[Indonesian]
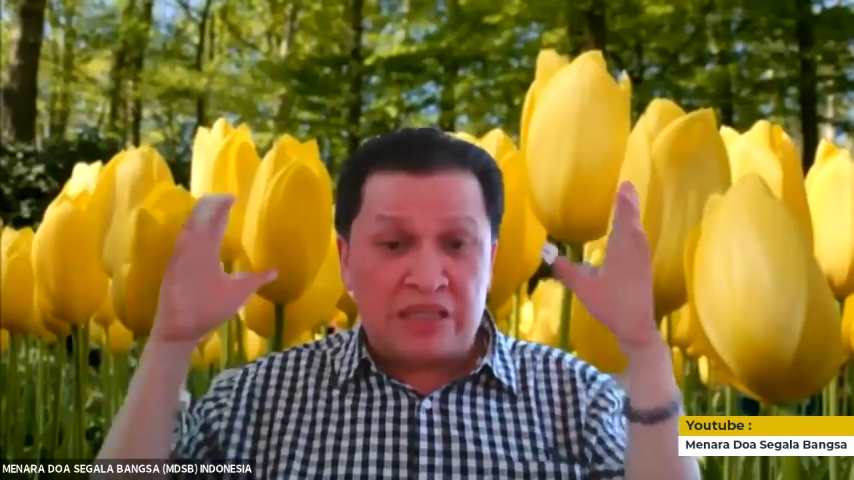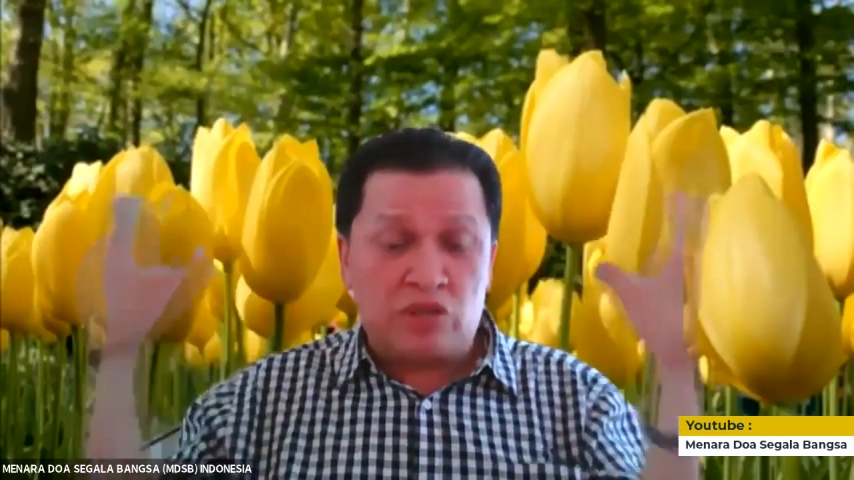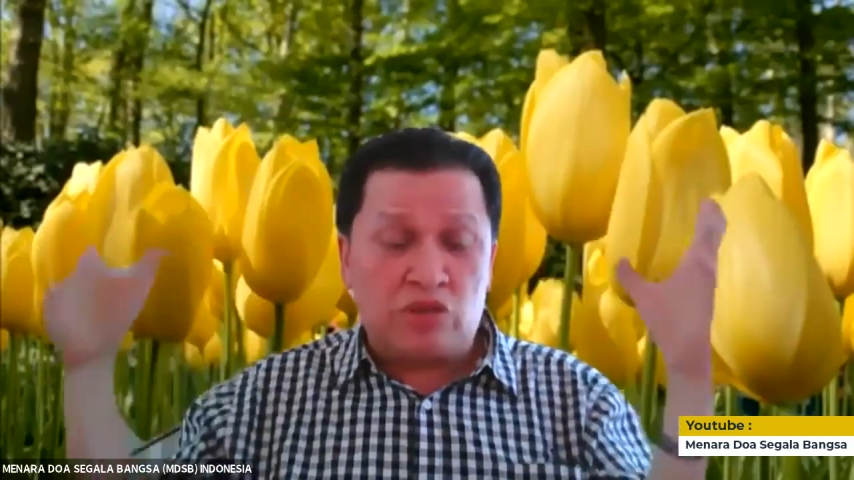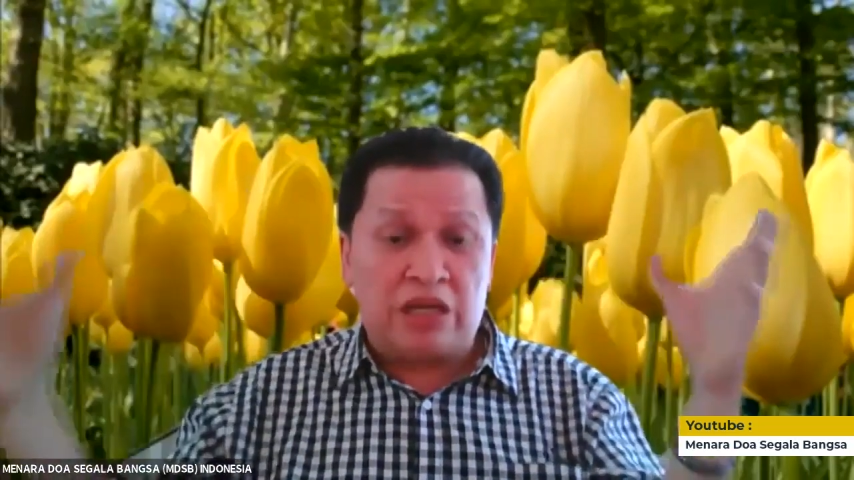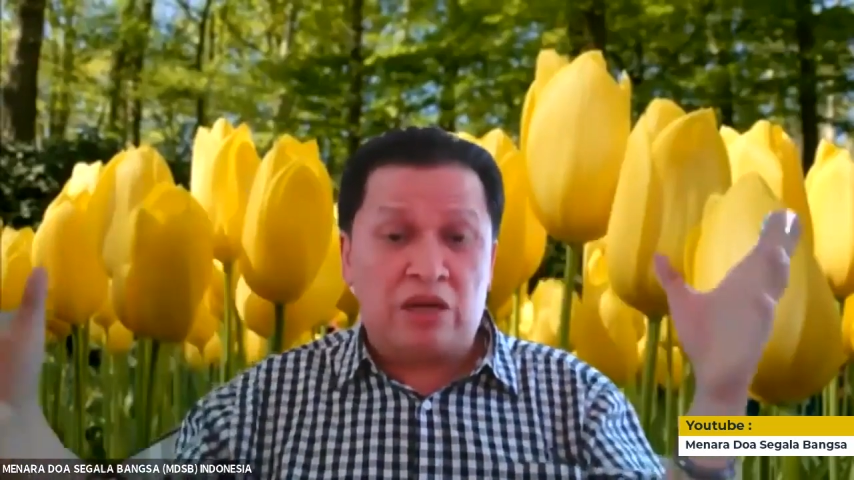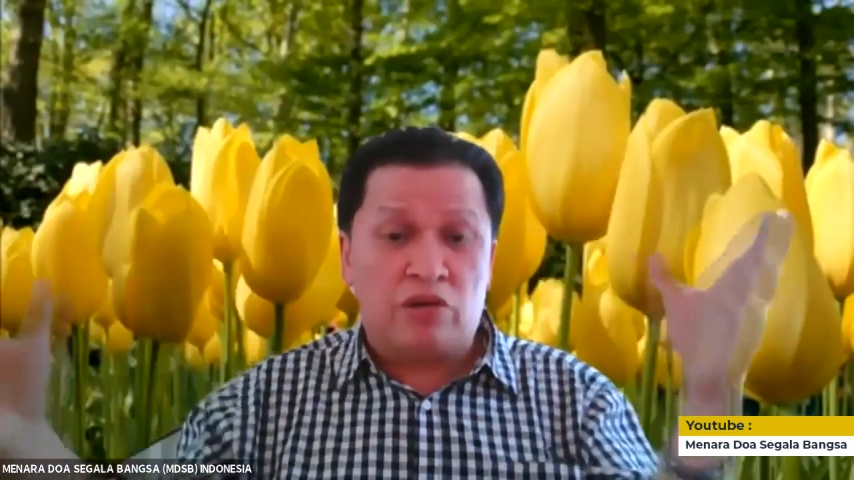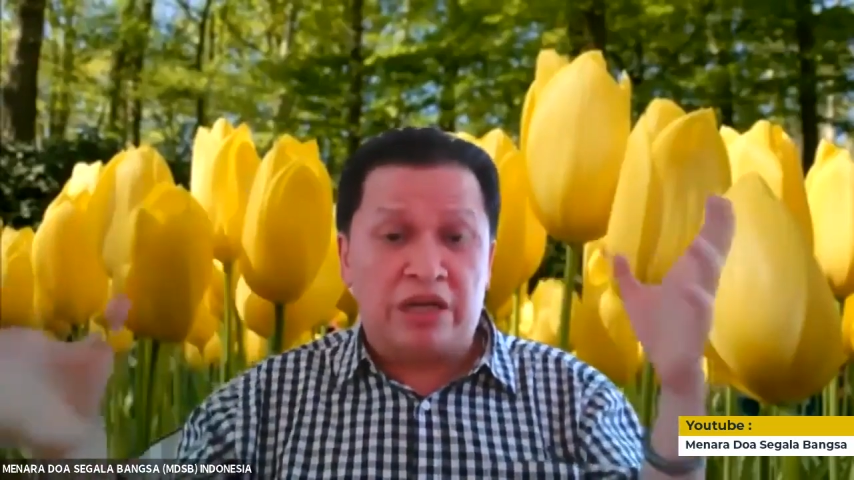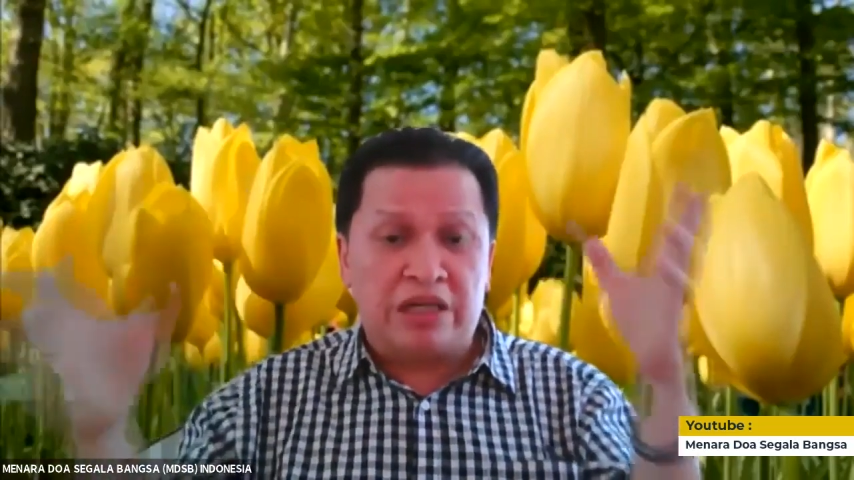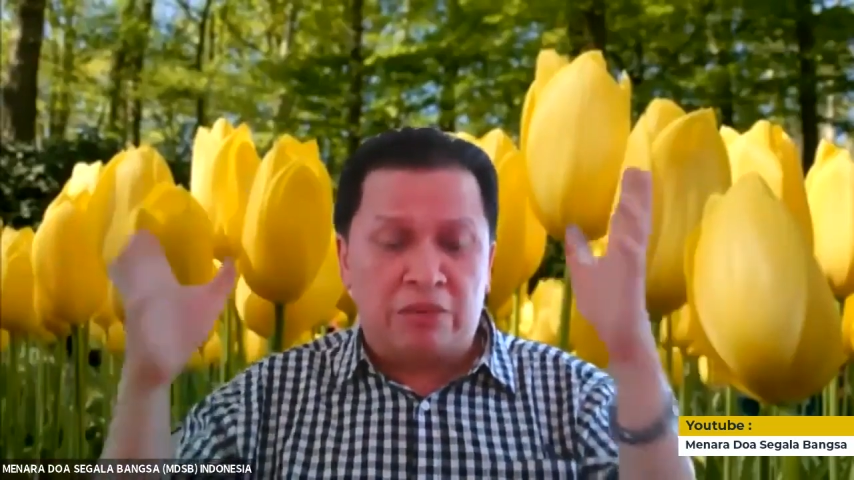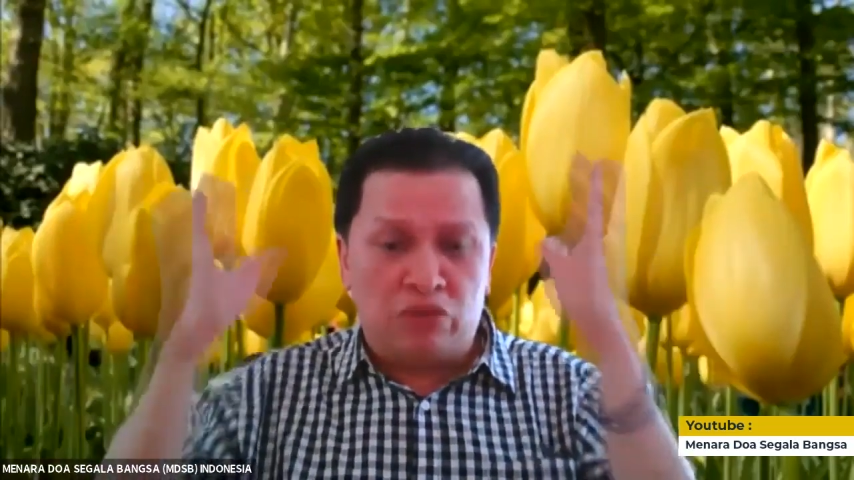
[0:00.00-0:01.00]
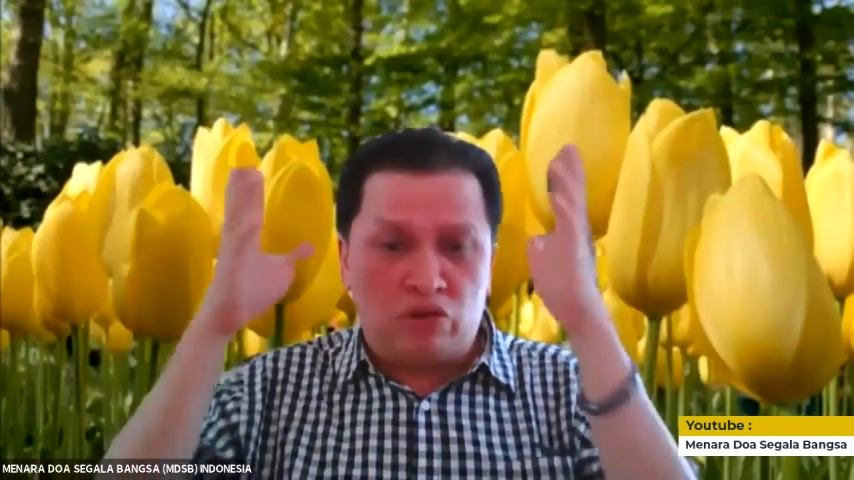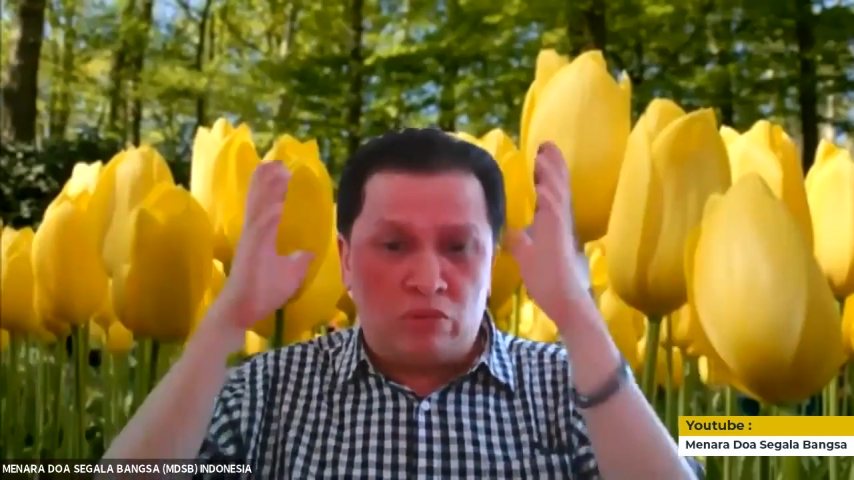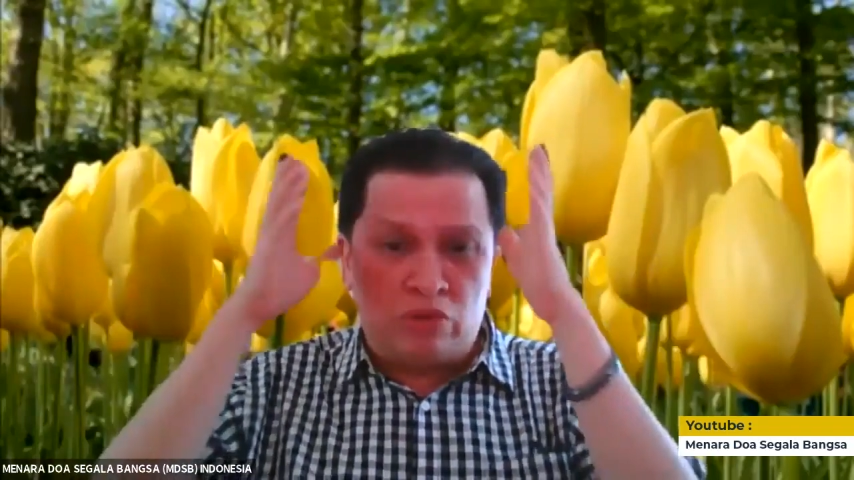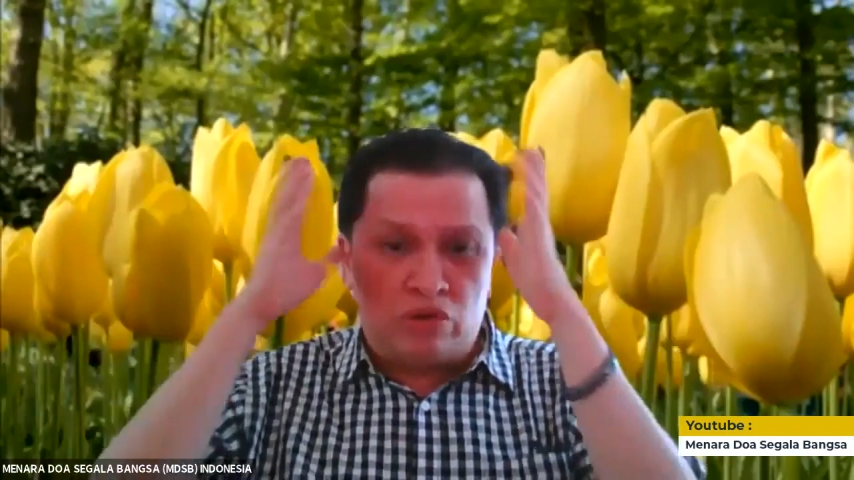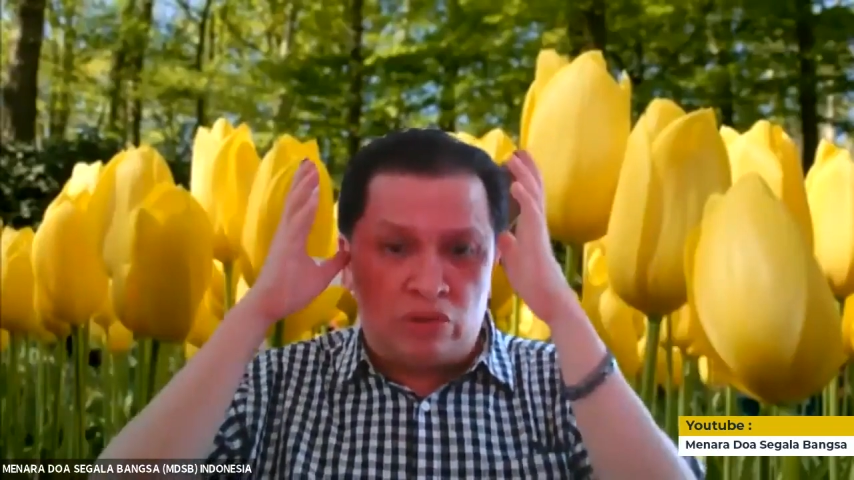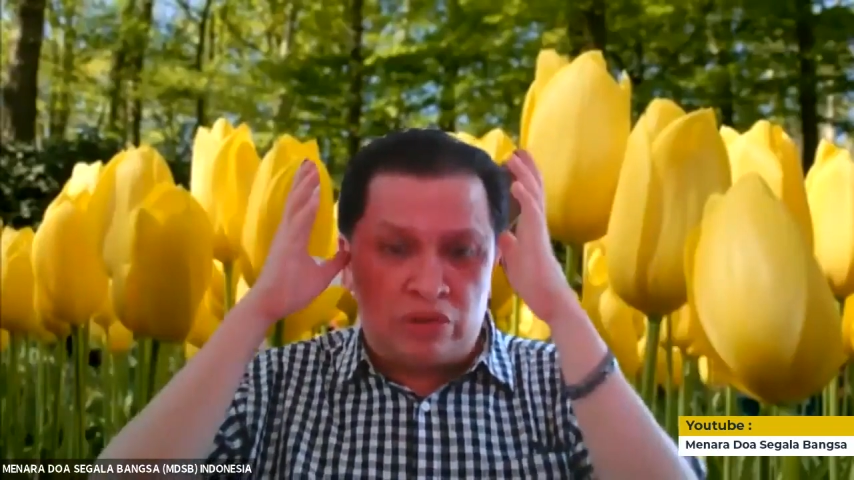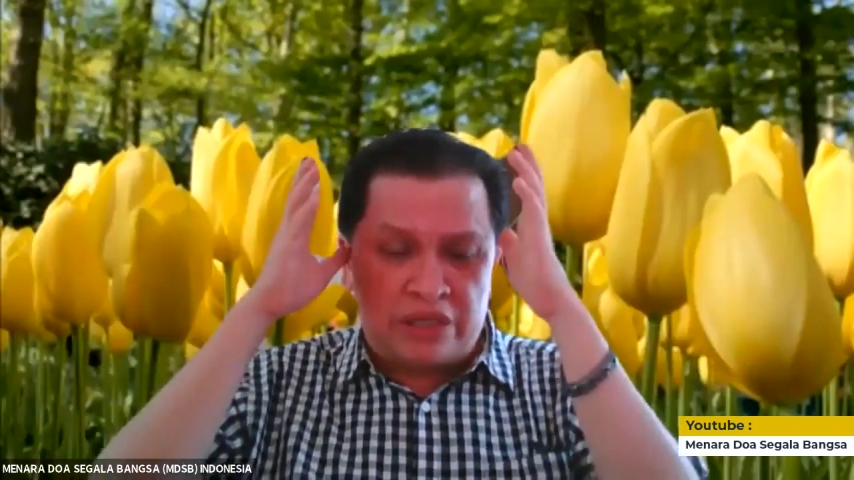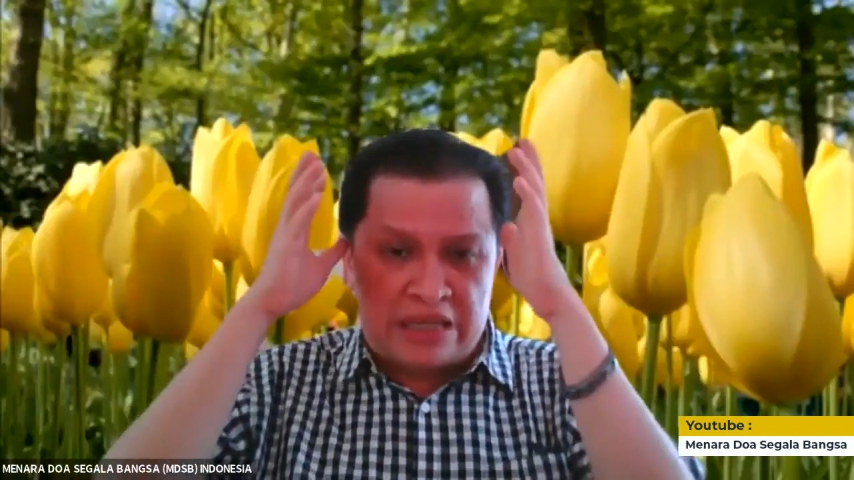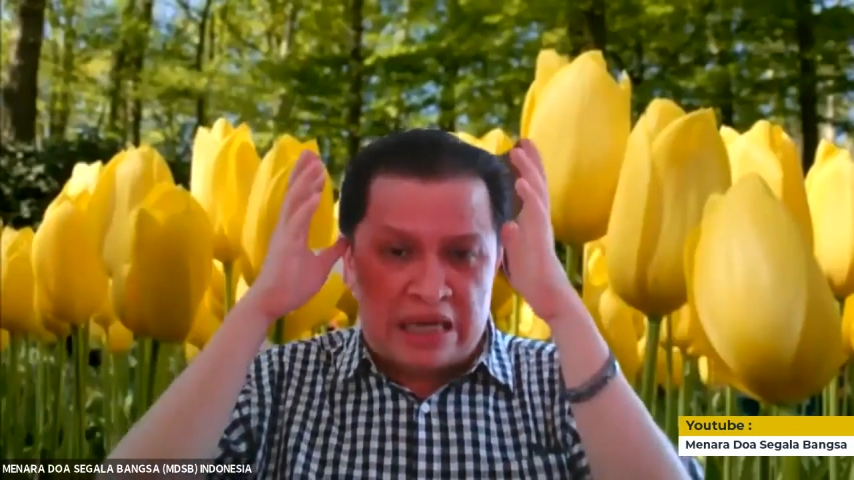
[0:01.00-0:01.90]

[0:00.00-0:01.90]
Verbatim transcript: pasti saudara orang yang betul-betul